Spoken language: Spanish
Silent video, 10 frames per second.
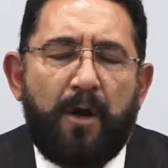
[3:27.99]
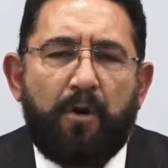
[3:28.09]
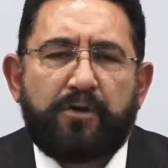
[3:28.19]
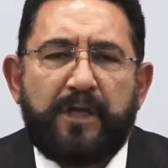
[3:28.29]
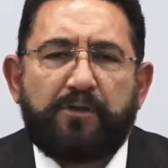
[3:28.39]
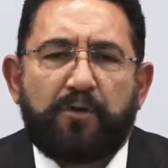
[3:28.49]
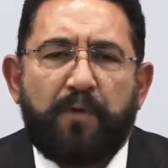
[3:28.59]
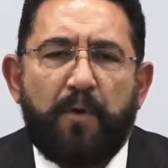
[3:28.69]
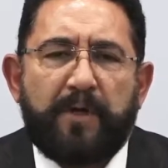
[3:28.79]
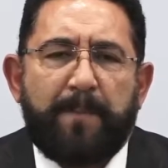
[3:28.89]
Los hechos
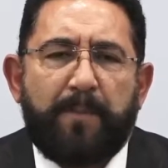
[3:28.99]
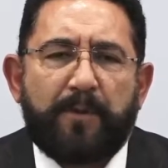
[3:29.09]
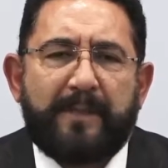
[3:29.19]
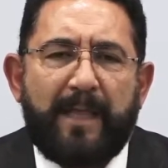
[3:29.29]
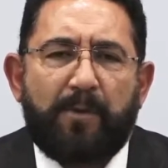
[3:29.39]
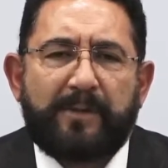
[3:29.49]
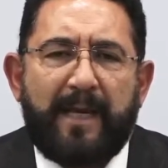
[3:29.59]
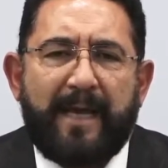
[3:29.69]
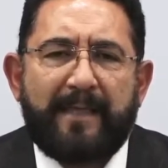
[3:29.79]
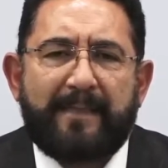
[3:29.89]
fueron reportados
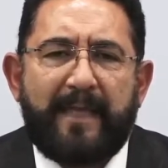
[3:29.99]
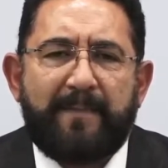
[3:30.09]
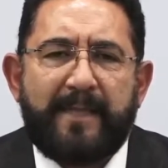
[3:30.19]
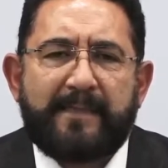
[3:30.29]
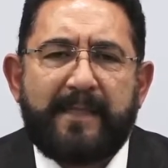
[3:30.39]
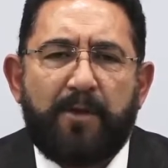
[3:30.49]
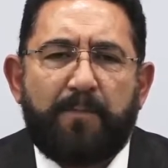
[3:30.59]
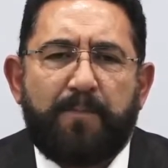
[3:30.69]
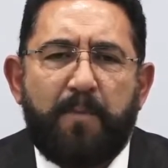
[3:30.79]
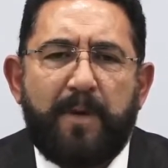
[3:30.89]
a la gente del
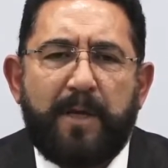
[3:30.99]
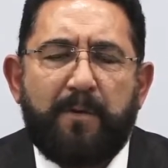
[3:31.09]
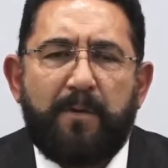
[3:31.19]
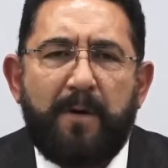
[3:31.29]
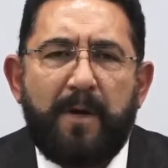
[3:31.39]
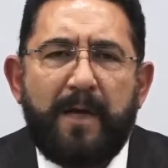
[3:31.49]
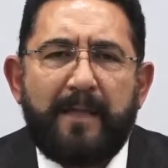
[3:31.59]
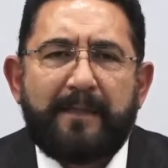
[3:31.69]
Ministerio Público